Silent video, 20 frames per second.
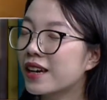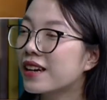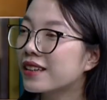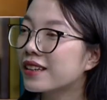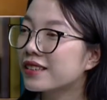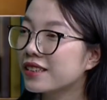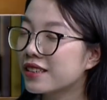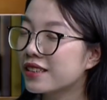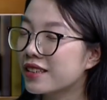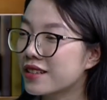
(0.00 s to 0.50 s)

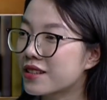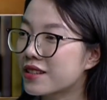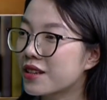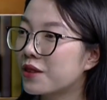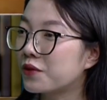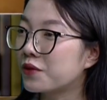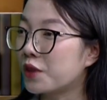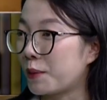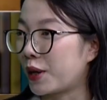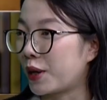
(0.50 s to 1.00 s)
như chị
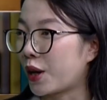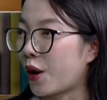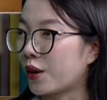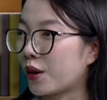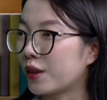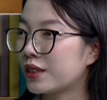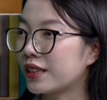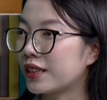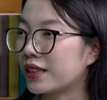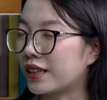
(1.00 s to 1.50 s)
Sơn vừa mới nói
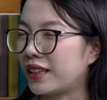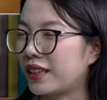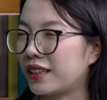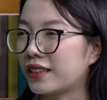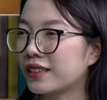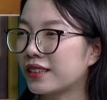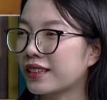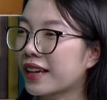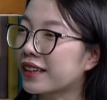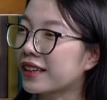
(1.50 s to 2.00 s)
thì cái
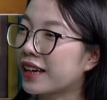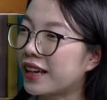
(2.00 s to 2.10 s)
ngành nghề